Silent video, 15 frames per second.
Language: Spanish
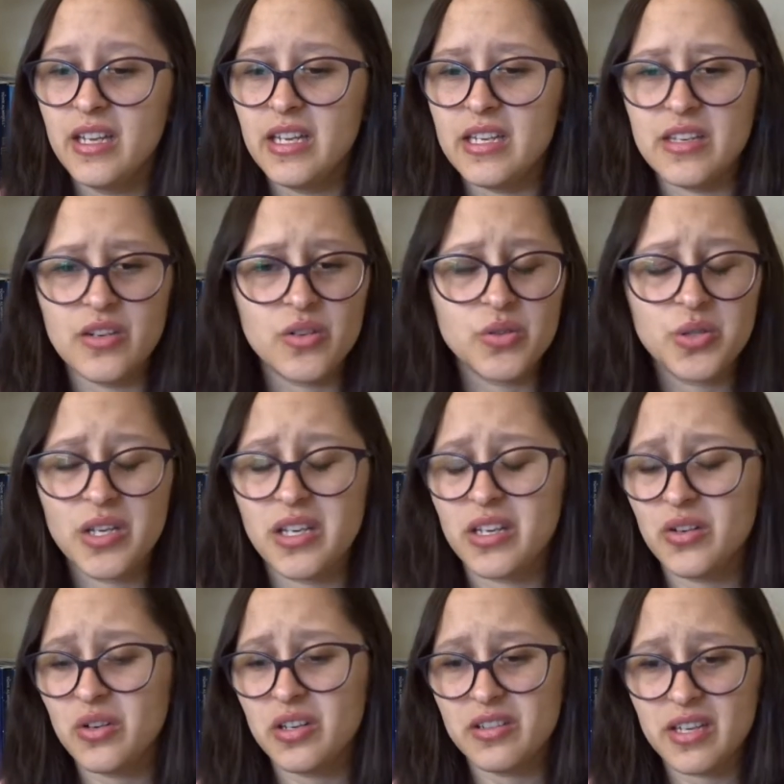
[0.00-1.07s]
Y no sé,
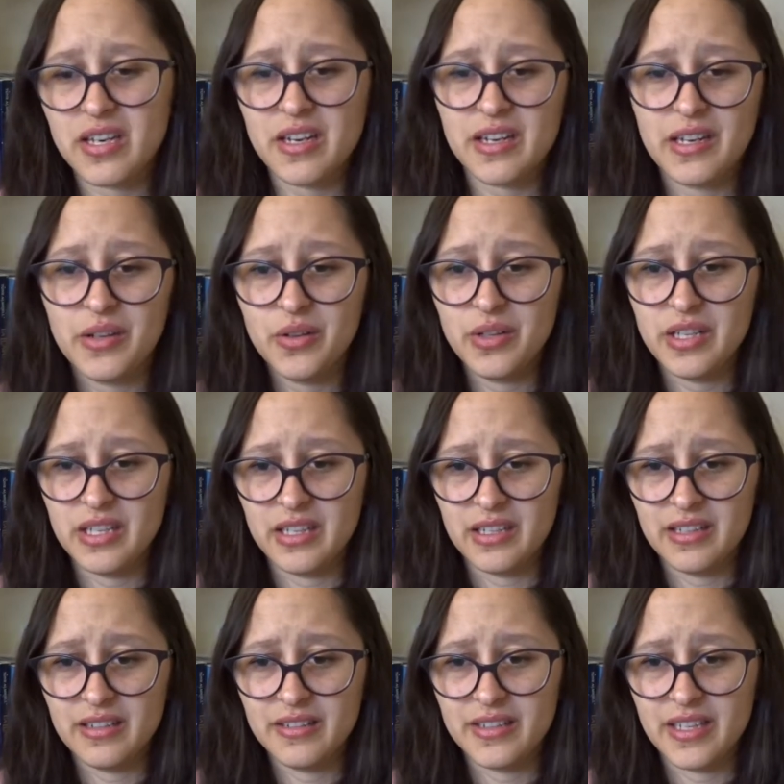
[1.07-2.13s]
creo que está cargado
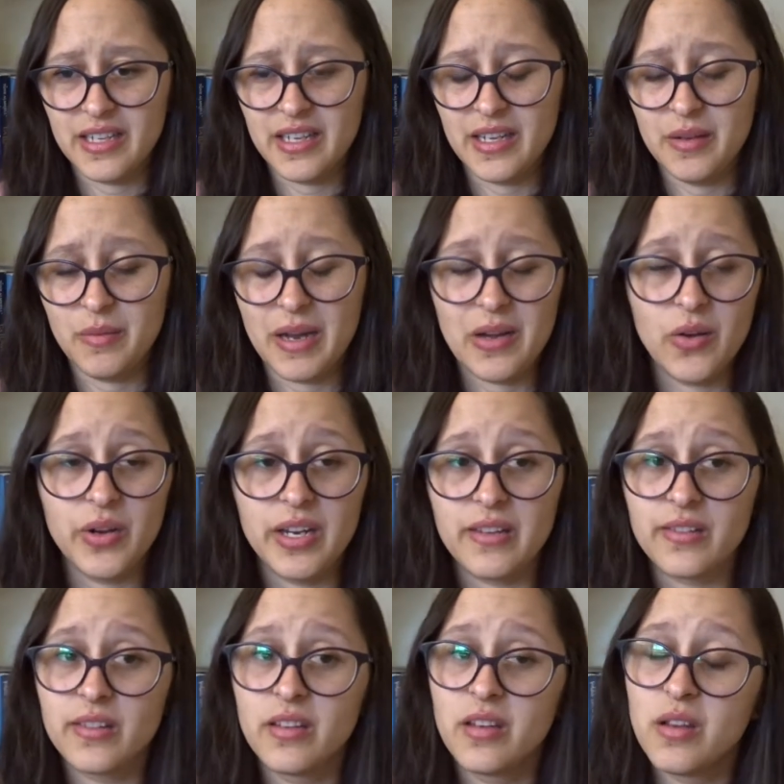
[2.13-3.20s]
de, de
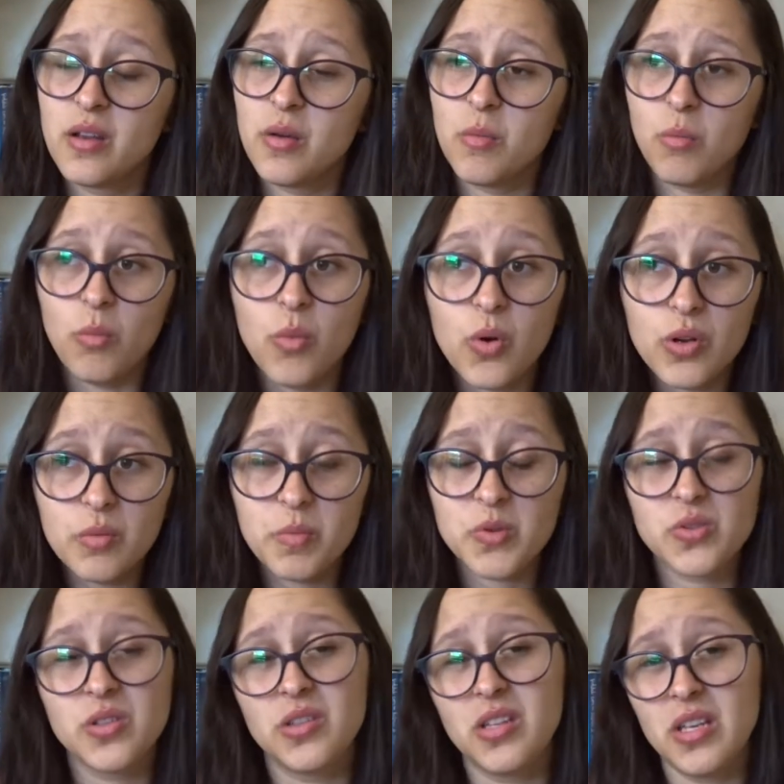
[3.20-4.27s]
valores muy
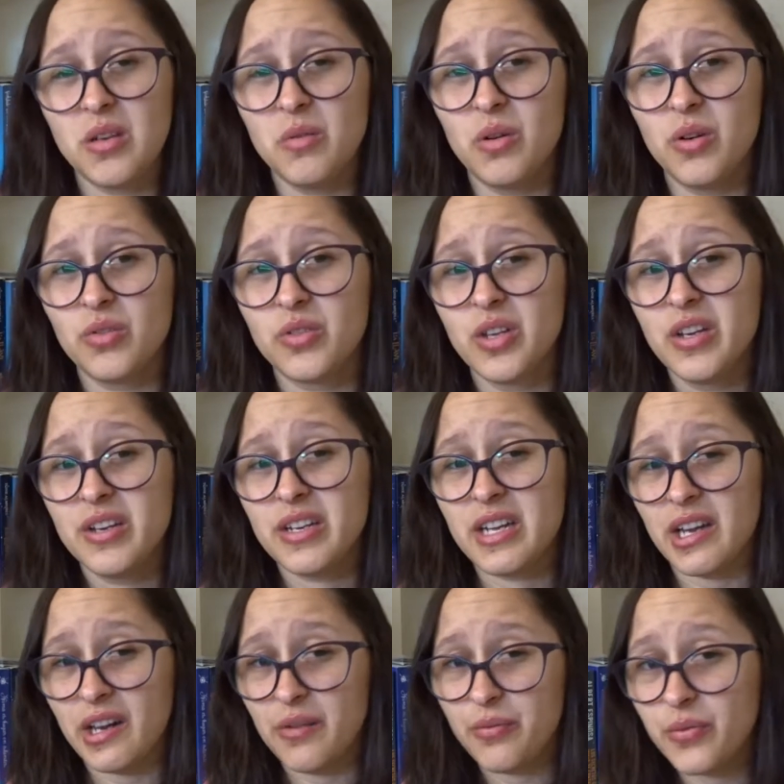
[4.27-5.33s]
positivos
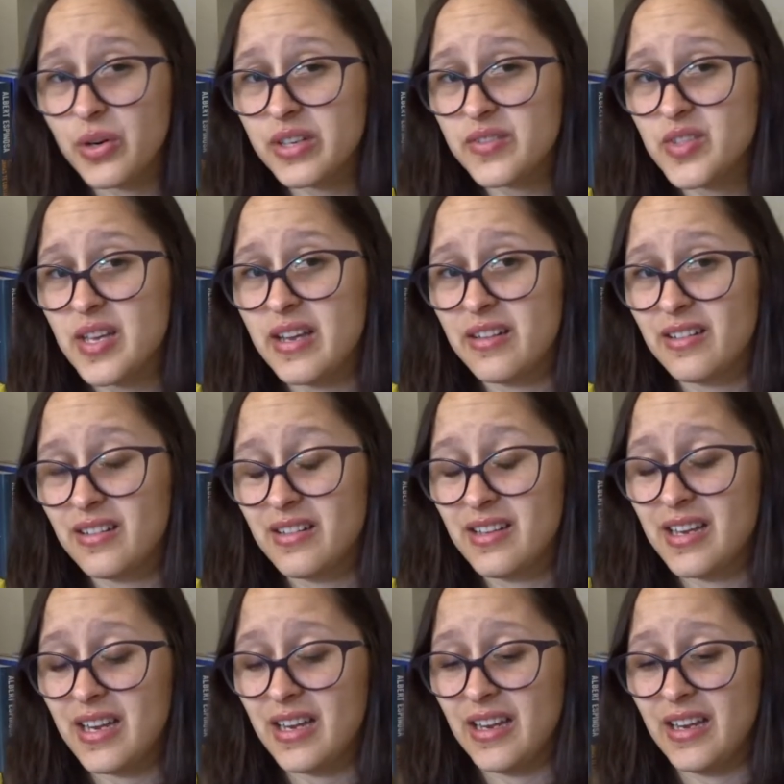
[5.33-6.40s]
que refuerzan
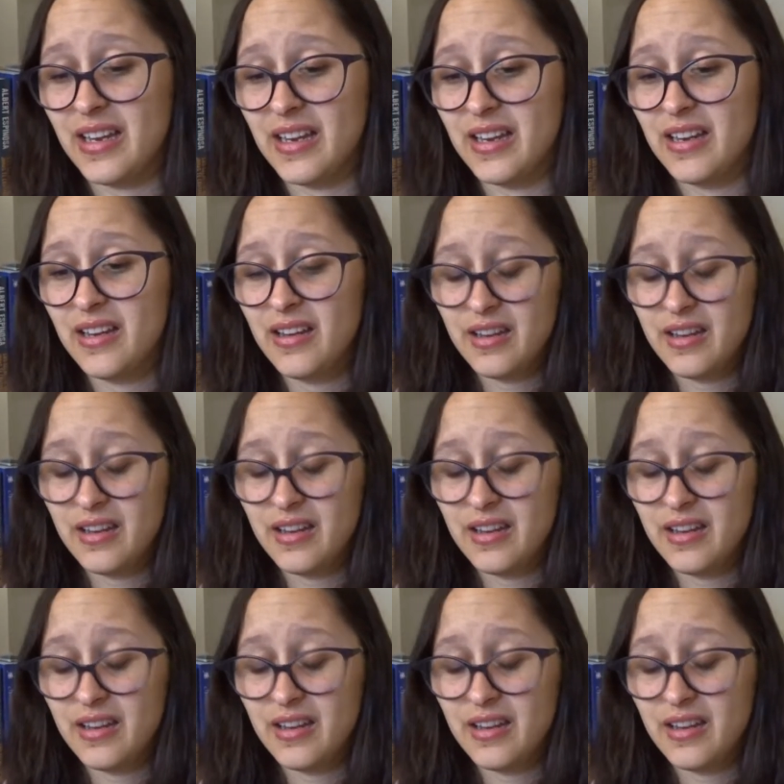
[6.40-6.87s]
que